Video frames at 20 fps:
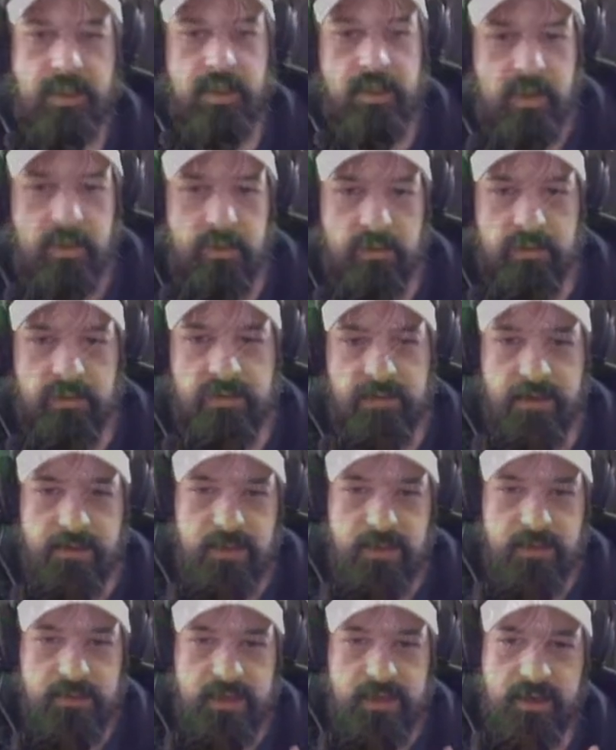Und zwar,
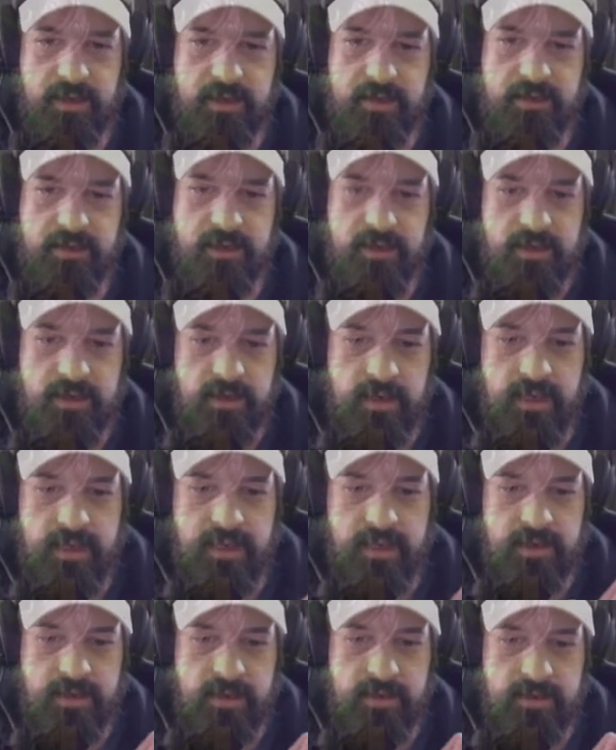wir haben ja gerade gesehen,
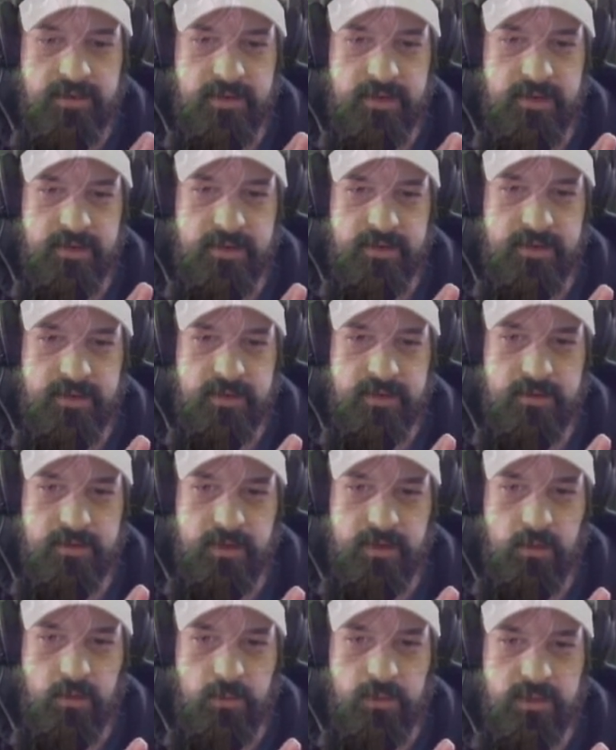äh, der, der,
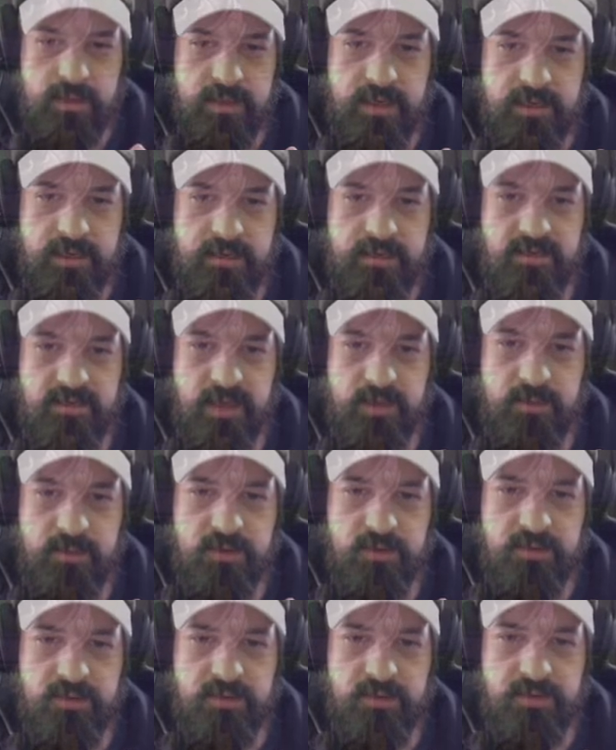der Goblin kann zwei
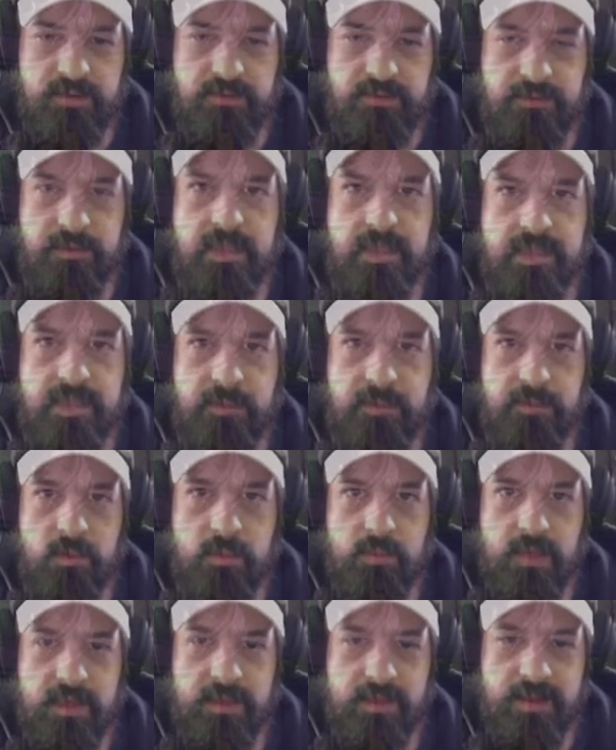bis vier Damage
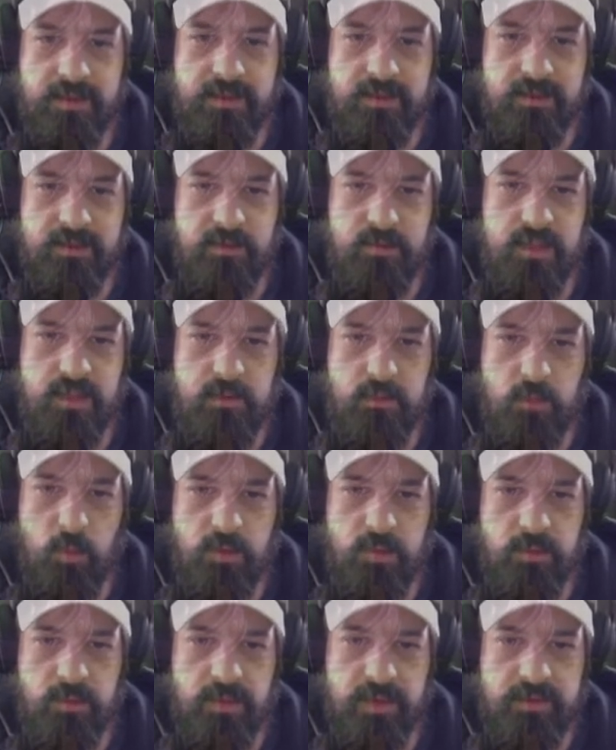machen. Er hat jetzt
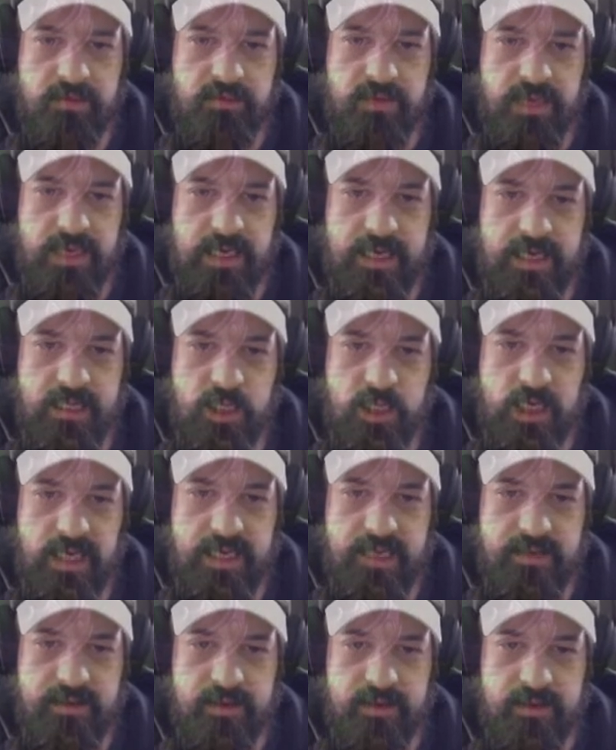Minimum gemacht, weil
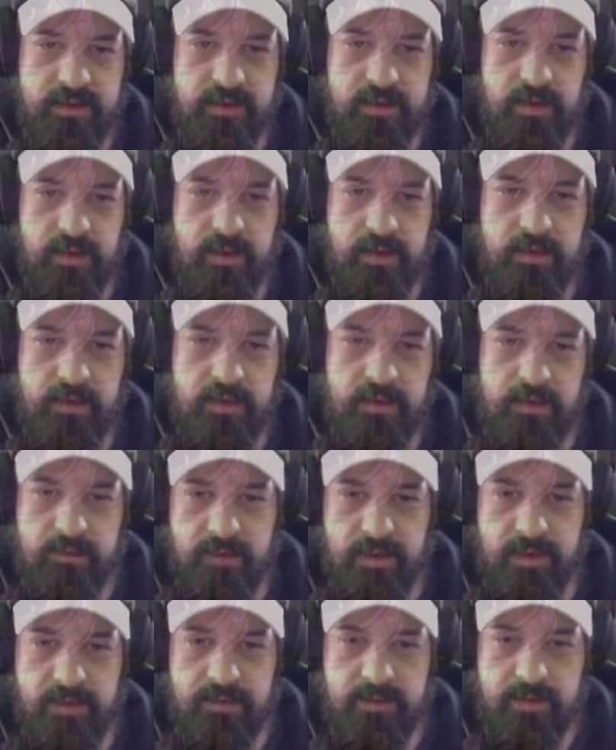anscheinend ich
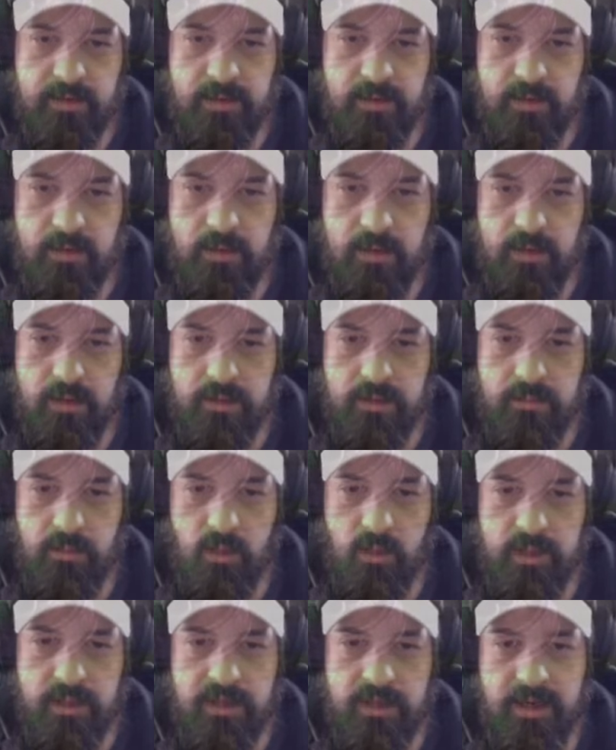jedenfalls äh, noch eine
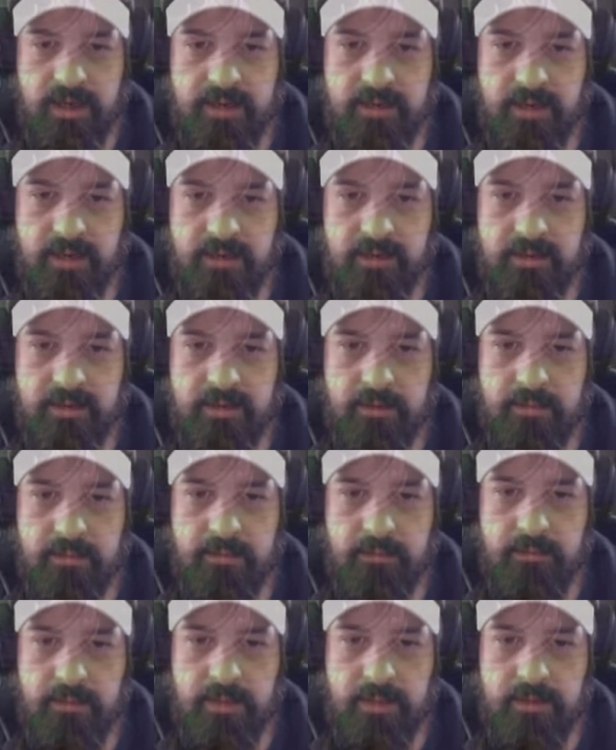Möglichkeit hatte,
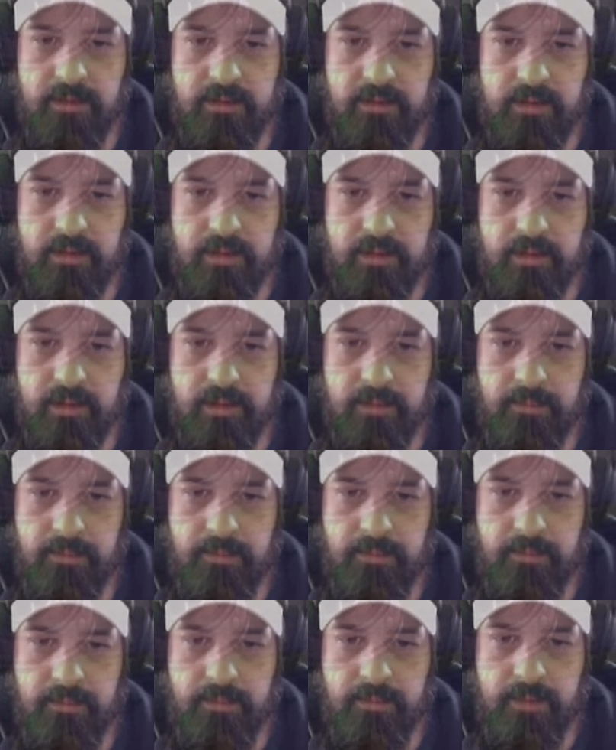mit, äh,
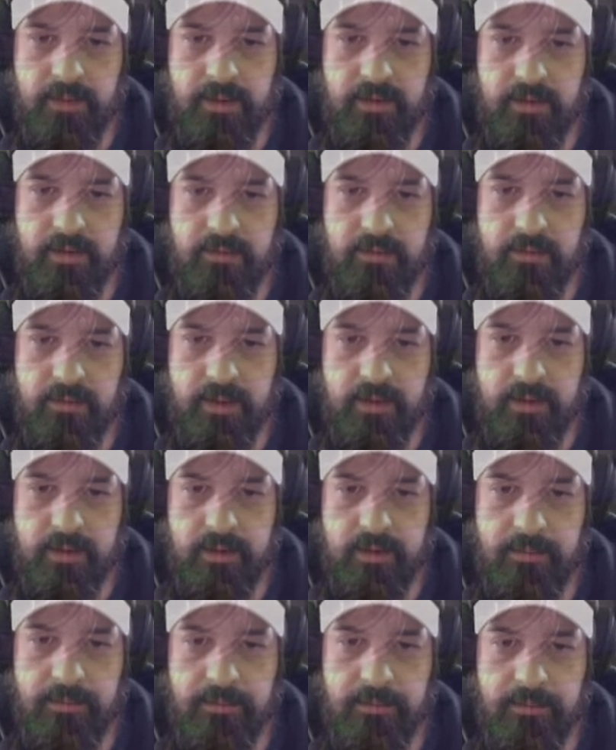mit einem
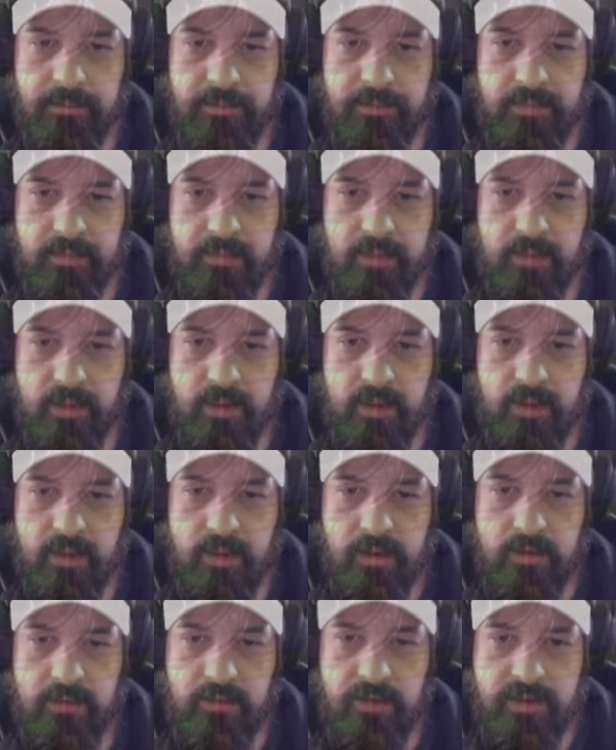ähm,
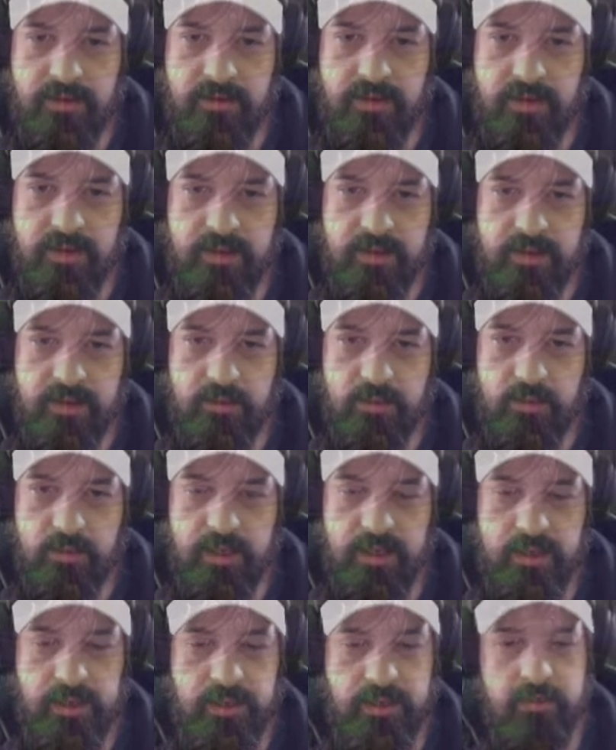Dreadsteed den zu
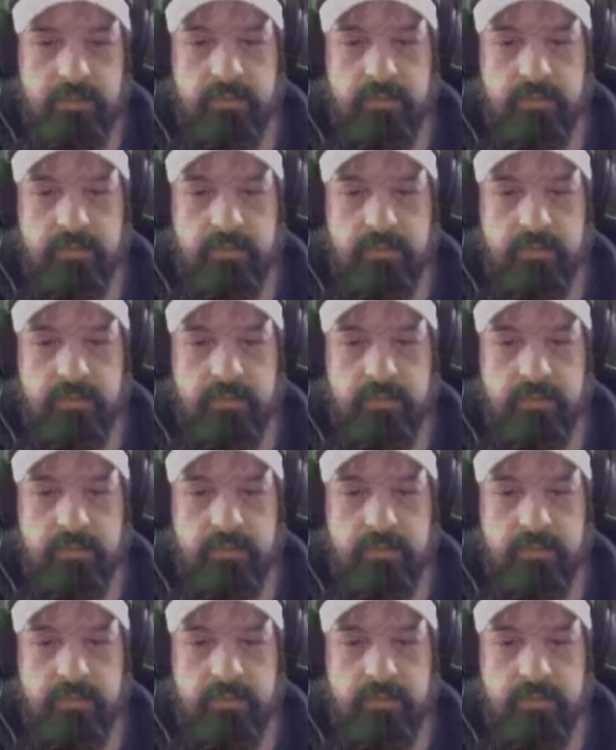killen.